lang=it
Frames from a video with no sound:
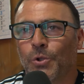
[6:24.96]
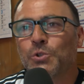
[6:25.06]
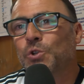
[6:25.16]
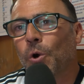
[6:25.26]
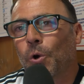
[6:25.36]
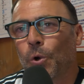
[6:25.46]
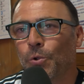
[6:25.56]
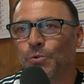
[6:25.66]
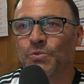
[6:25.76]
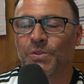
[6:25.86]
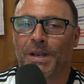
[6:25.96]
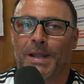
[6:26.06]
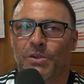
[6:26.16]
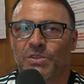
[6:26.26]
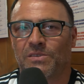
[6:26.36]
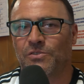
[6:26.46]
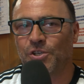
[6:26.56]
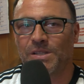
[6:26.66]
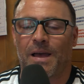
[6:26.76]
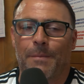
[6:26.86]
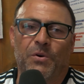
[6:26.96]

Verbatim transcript: lo zoccolo duro della nostra società.